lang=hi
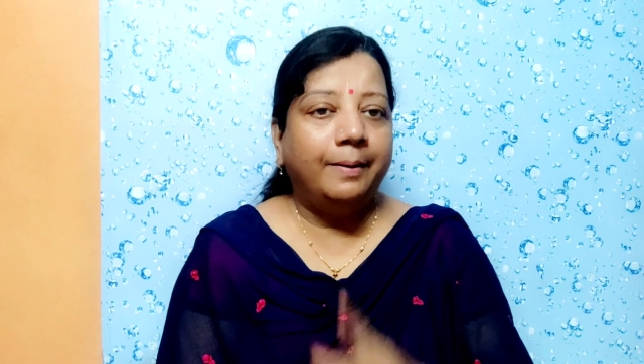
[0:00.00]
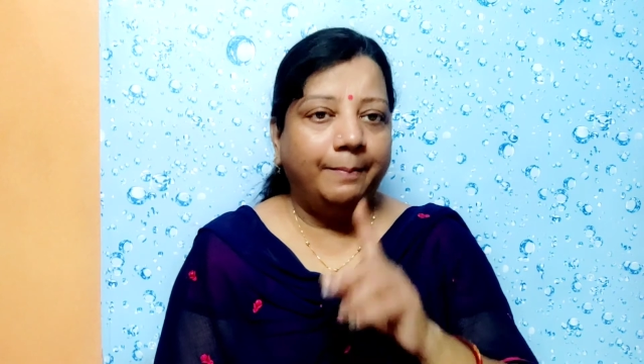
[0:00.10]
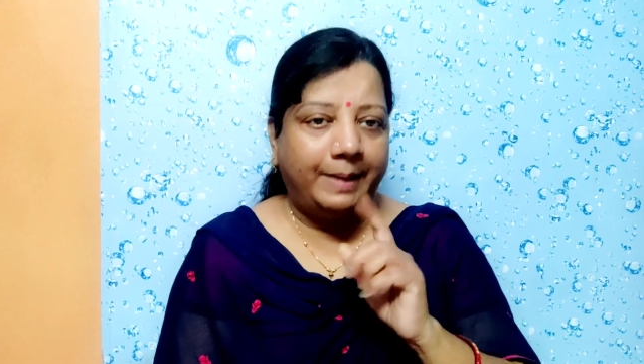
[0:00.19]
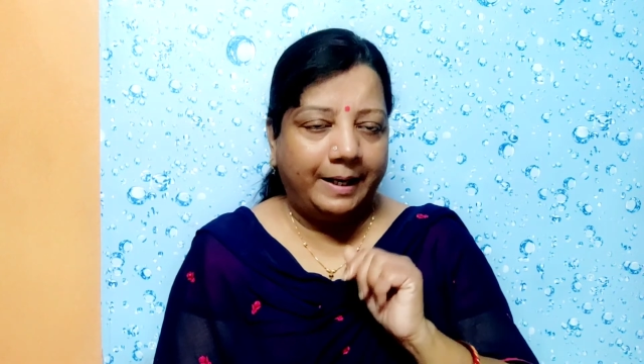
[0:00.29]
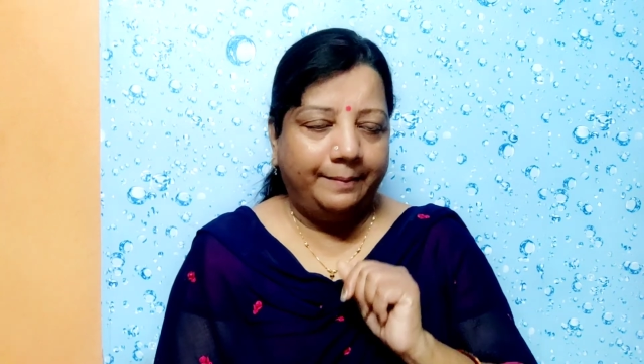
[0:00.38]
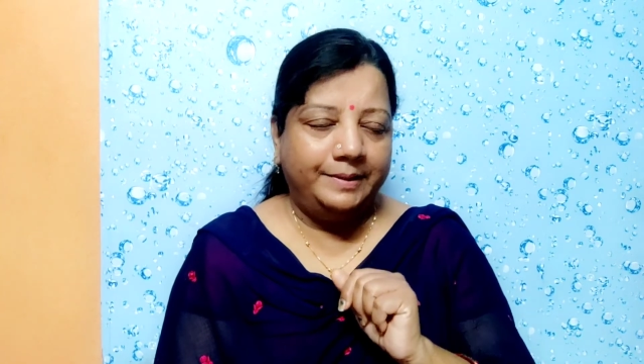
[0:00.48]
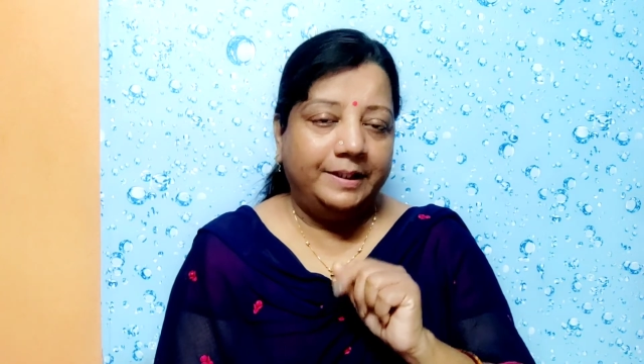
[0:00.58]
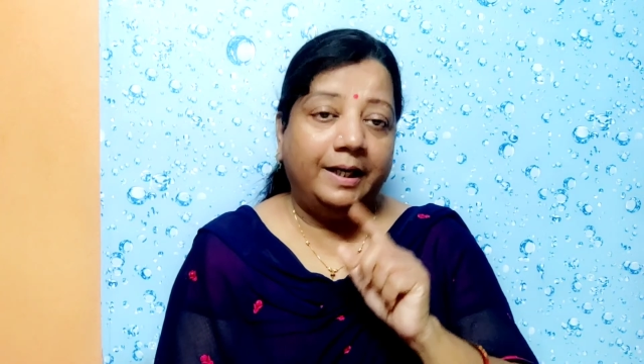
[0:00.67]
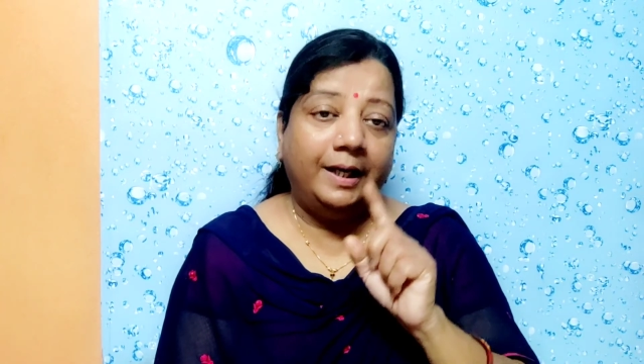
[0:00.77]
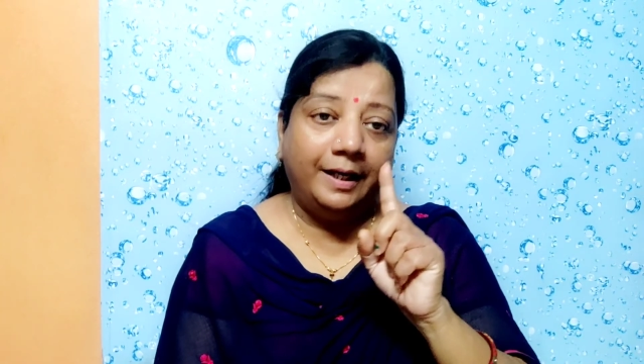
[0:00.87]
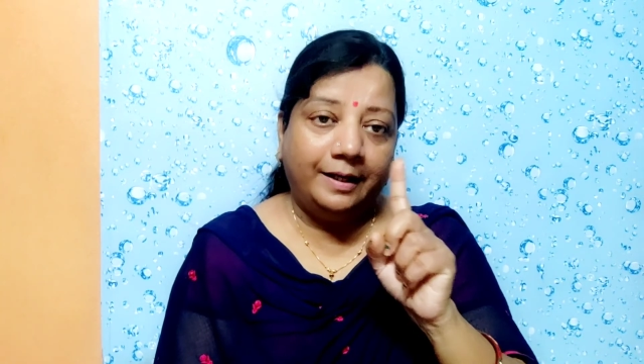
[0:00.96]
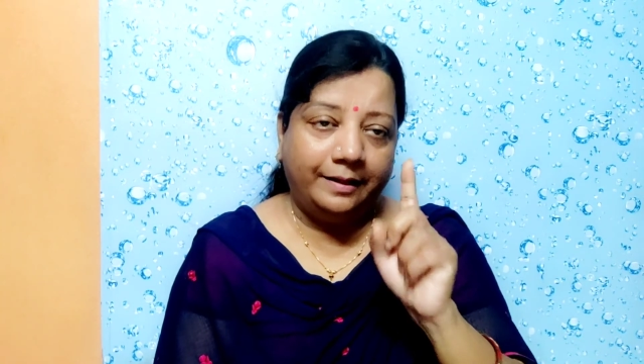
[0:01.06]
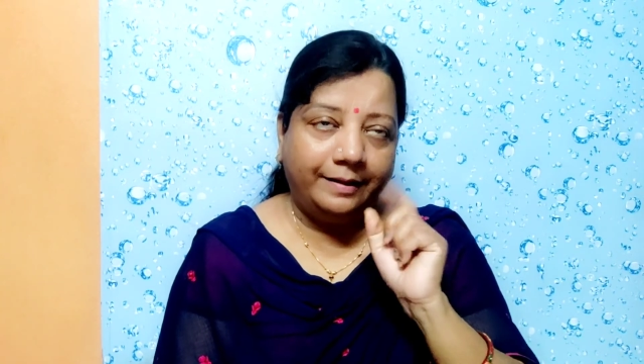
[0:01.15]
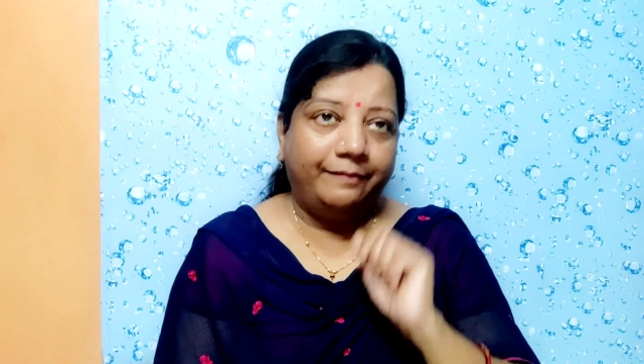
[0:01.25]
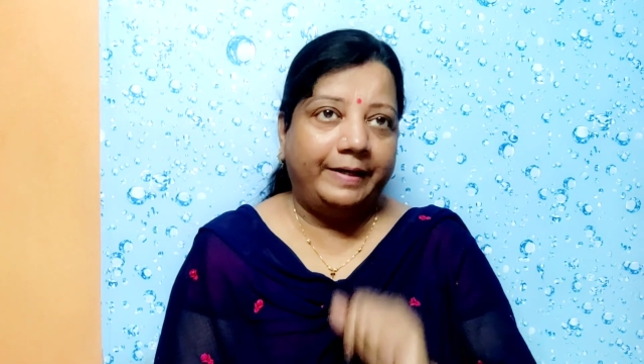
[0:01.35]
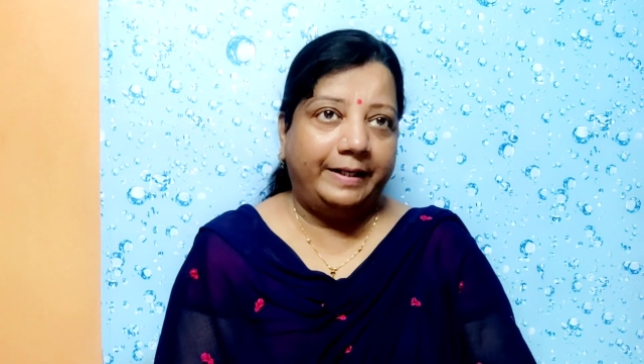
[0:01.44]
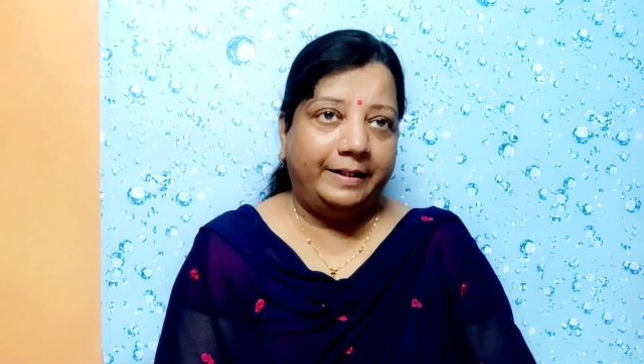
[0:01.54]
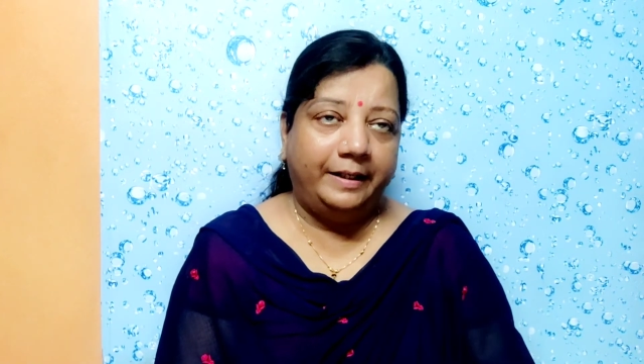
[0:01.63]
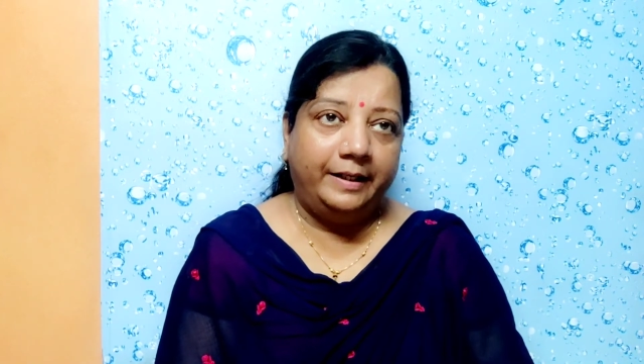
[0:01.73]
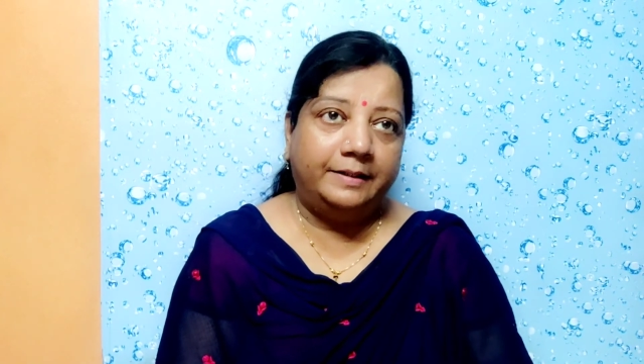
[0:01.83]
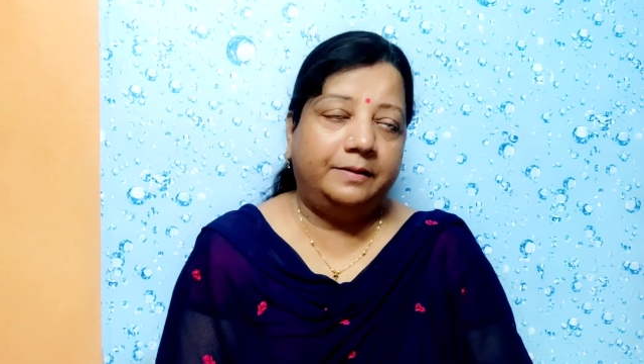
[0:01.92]
बारह बजे एक घंटा फ़्लाइट
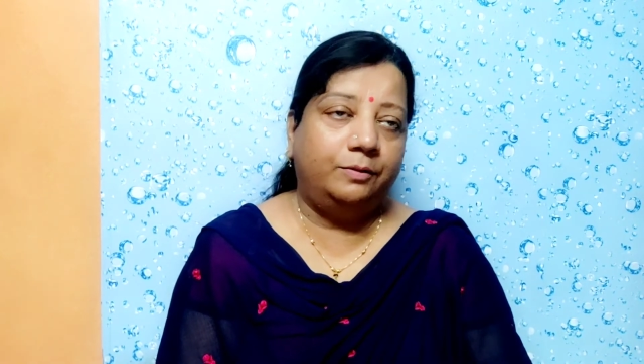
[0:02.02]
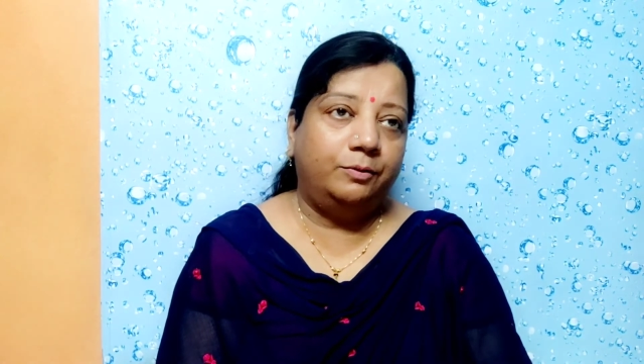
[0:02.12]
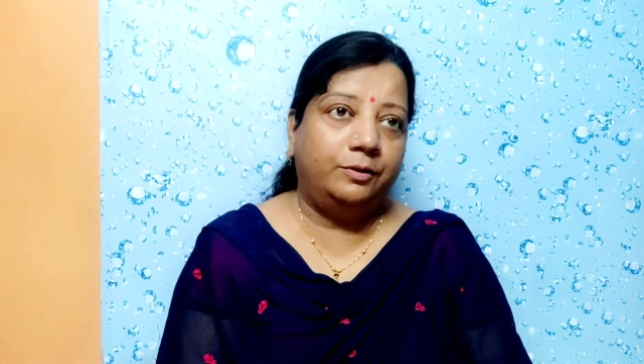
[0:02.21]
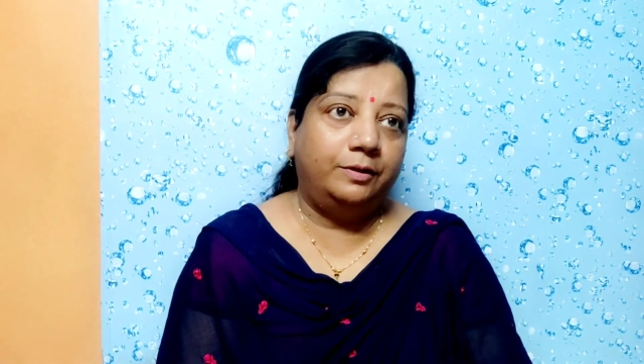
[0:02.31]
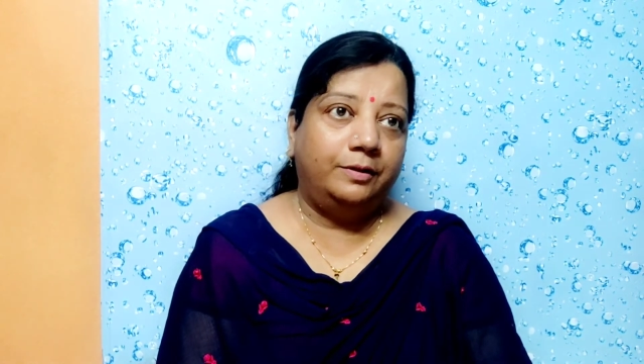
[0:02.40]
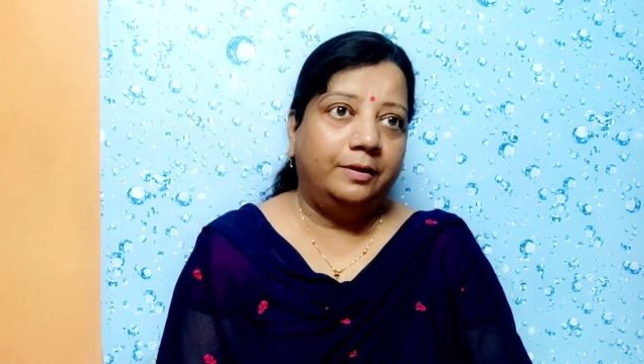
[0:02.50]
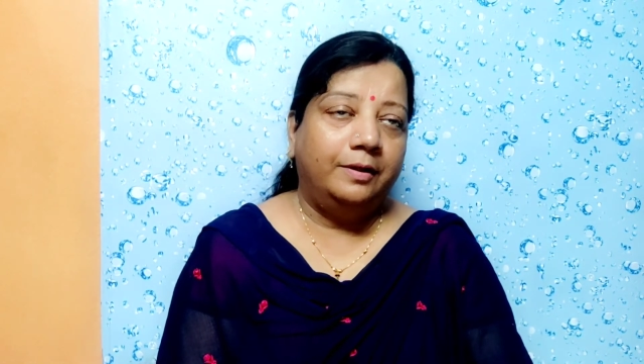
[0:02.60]
लेट थी उस दिन